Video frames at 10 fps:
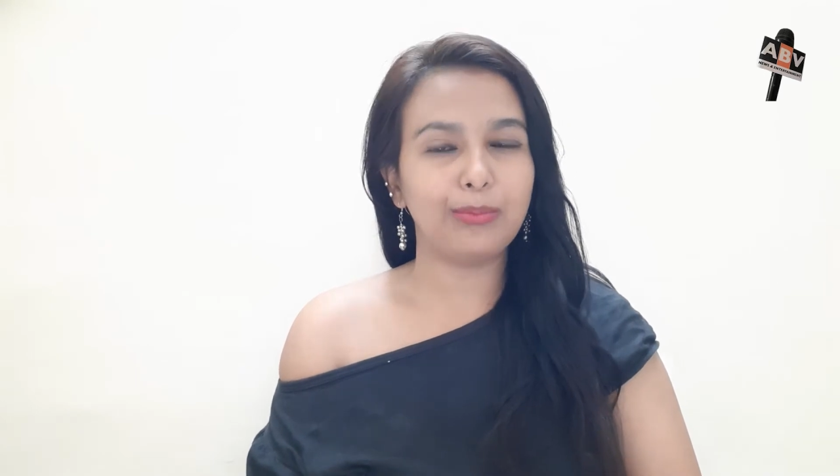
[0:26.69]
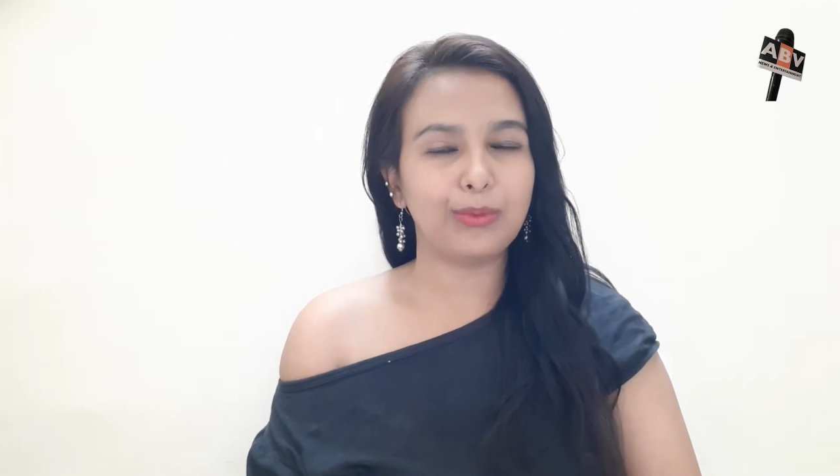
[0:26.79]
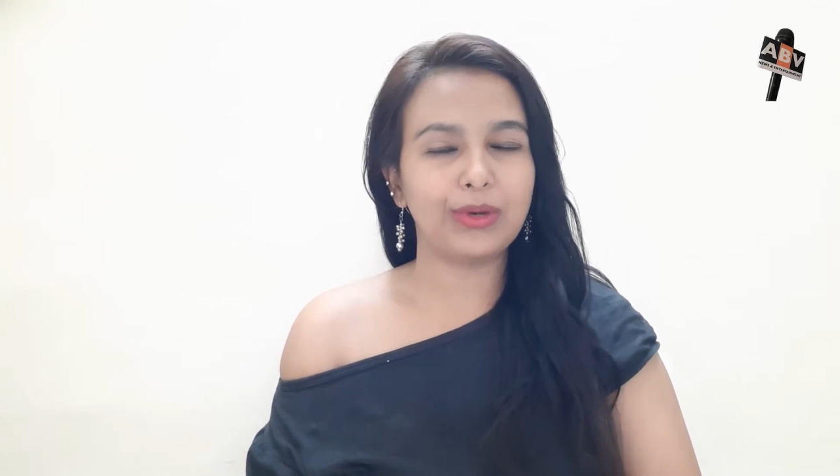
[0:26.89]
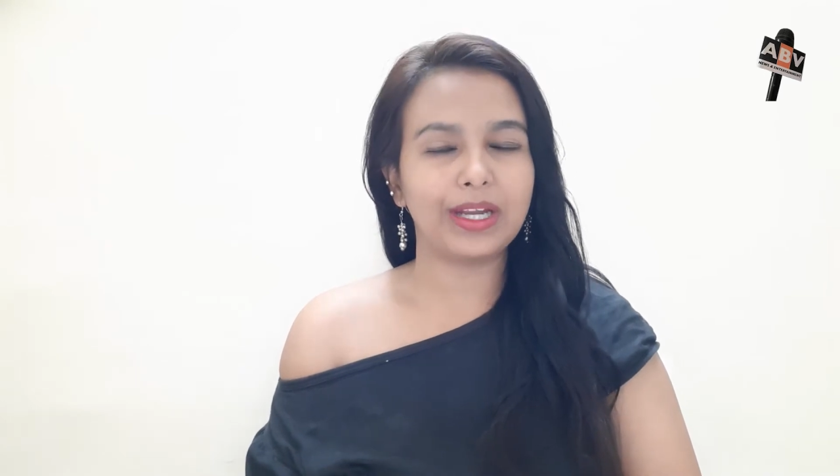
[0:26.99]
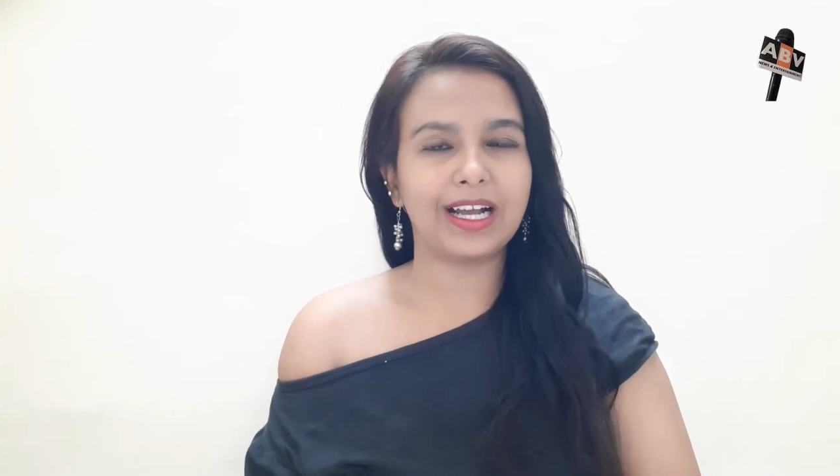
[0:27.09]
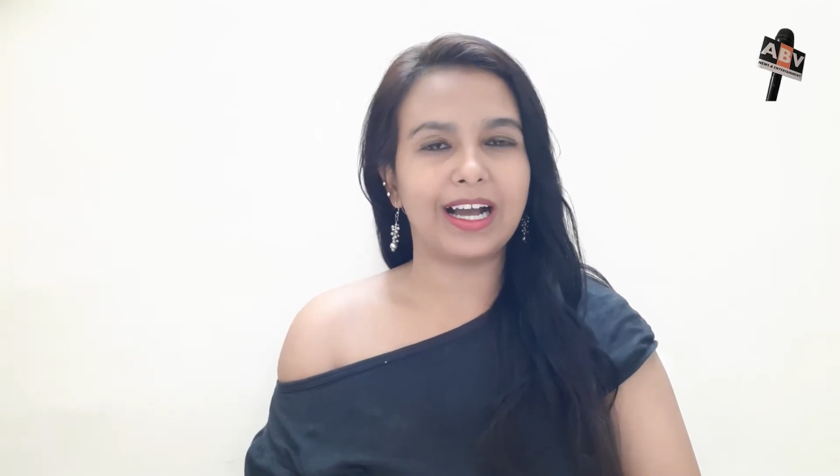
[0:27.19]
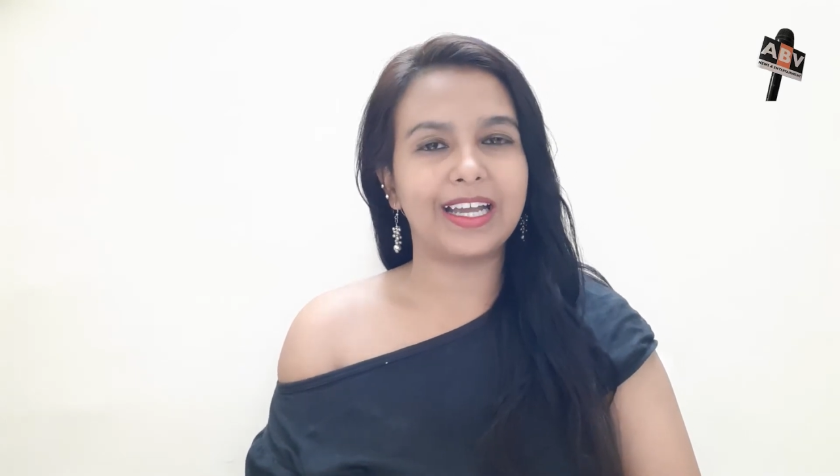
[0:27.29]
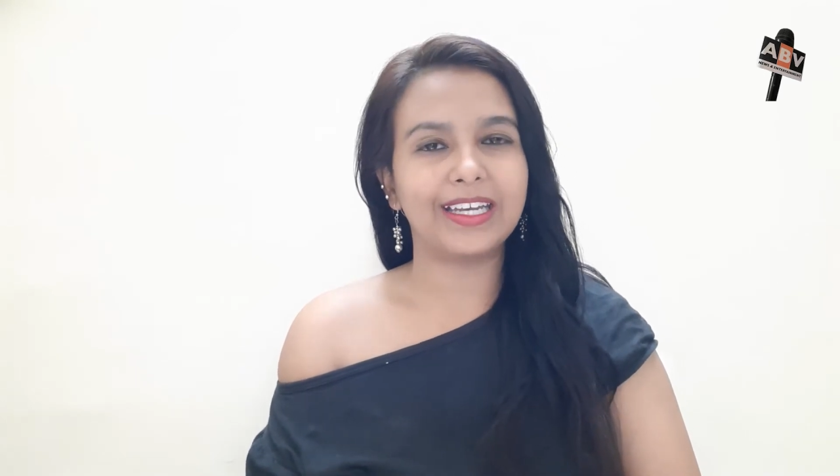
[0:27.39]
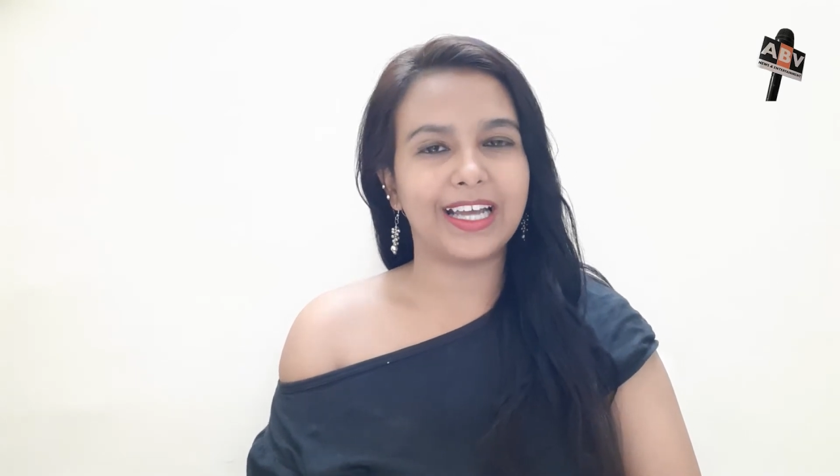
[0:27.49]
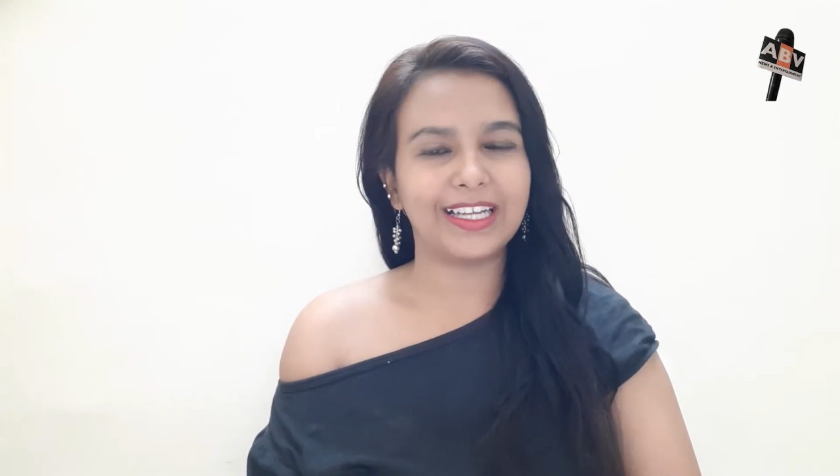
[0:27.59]
पूरी
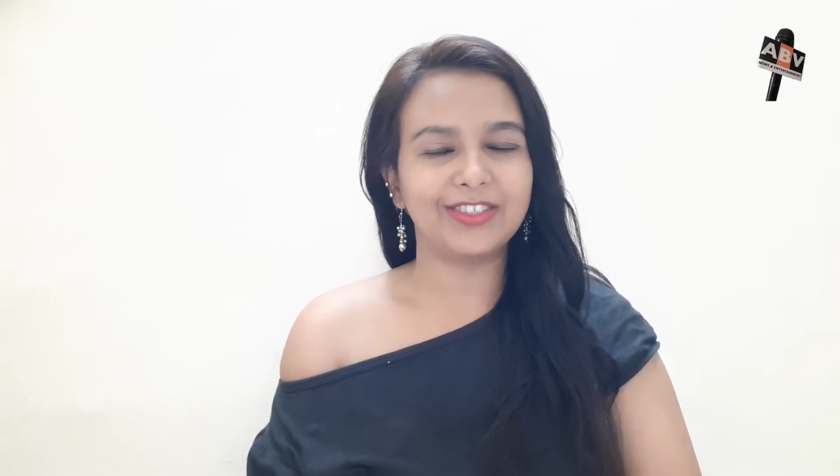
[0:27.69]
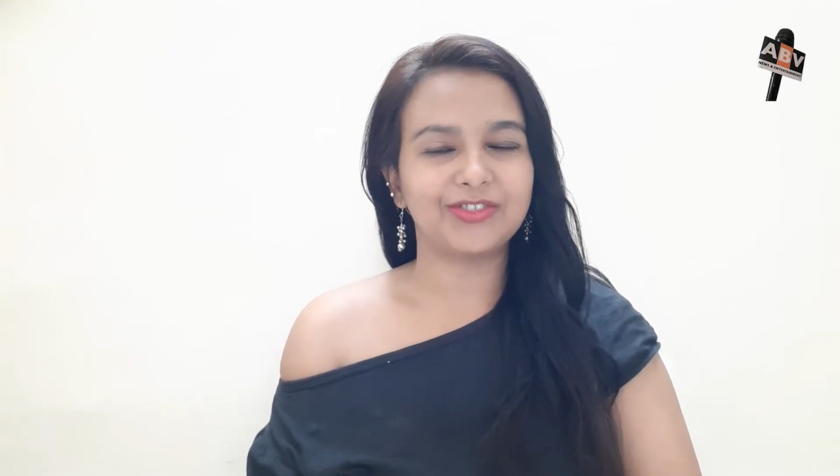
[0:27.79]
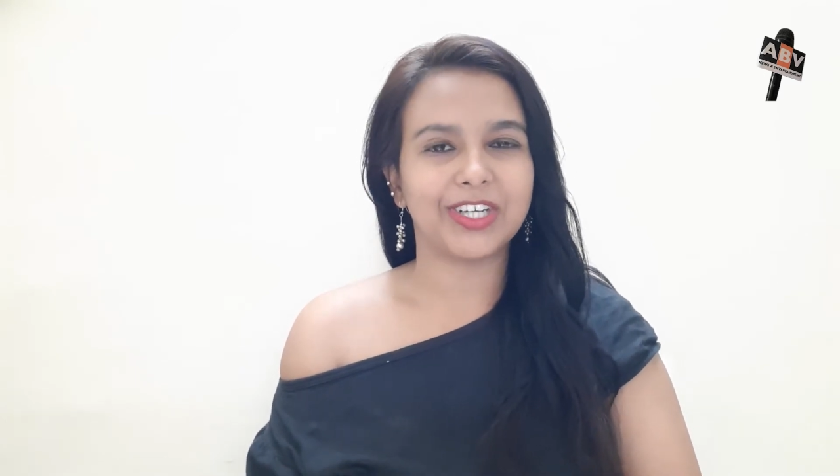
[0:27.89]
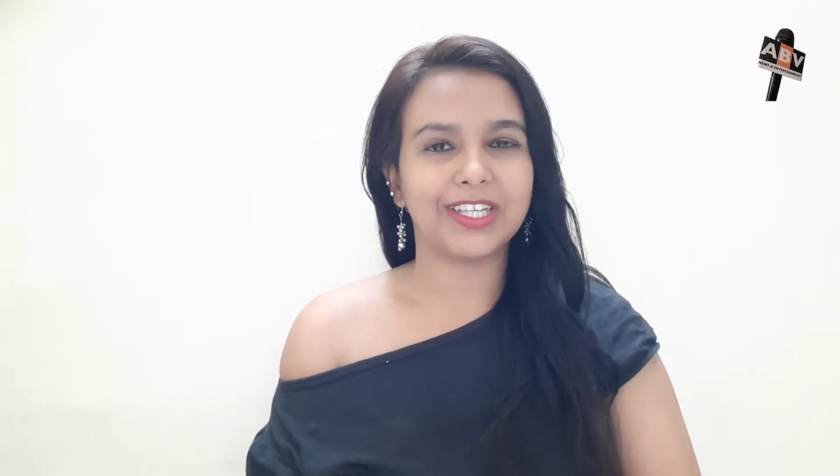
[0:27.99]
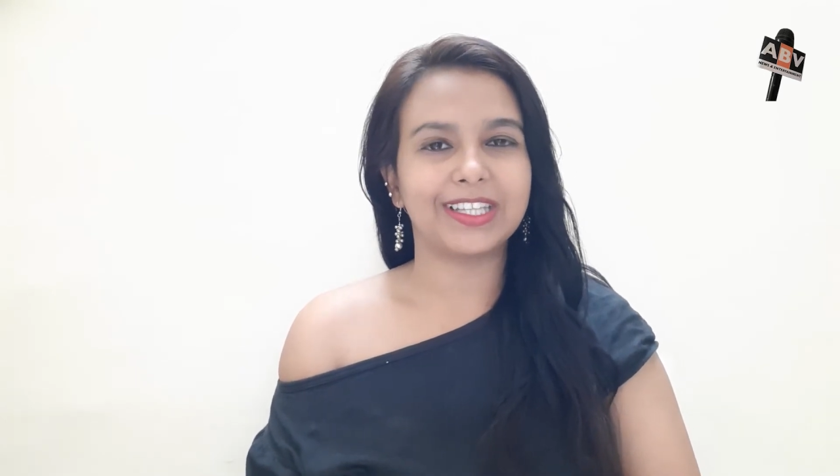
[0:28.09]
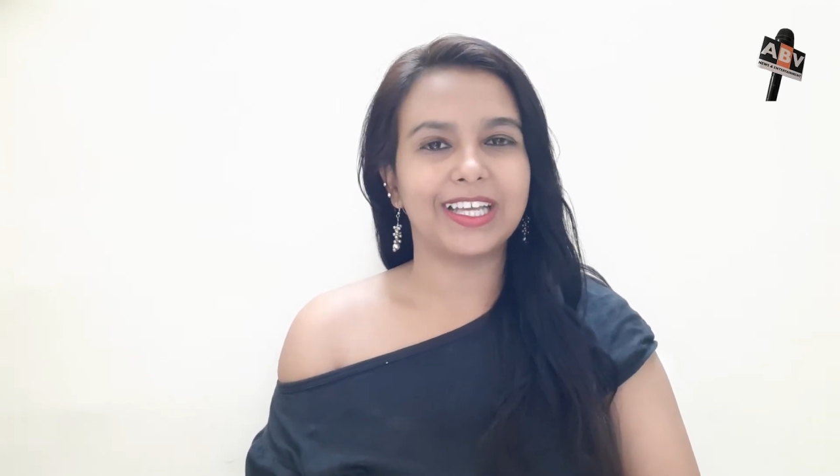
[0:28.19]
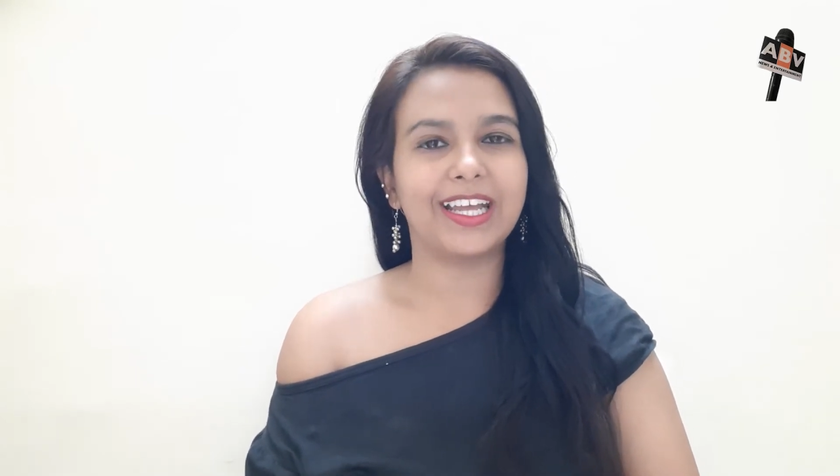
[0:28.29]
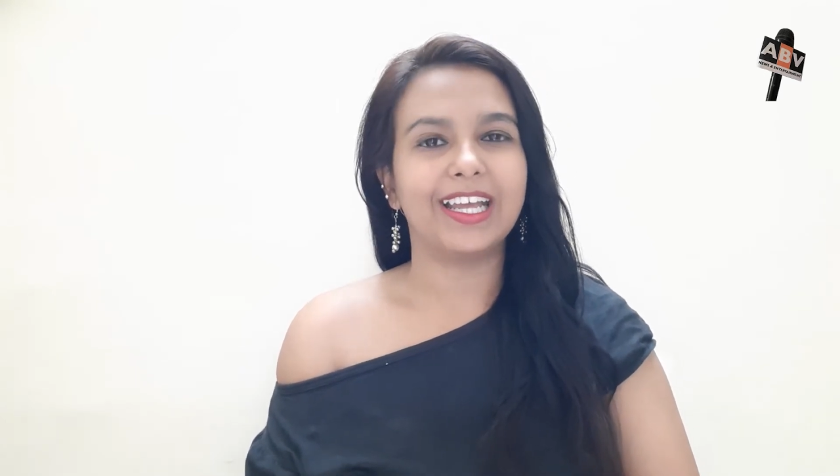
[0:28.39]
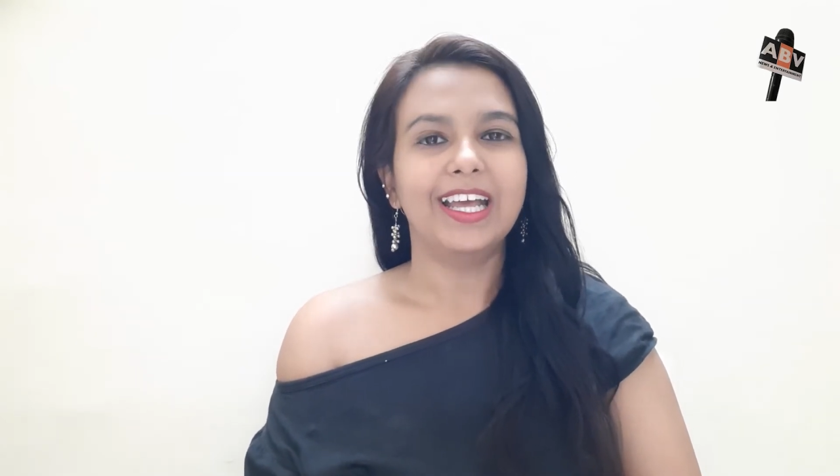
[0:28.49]
कहानी आइए जानते हैं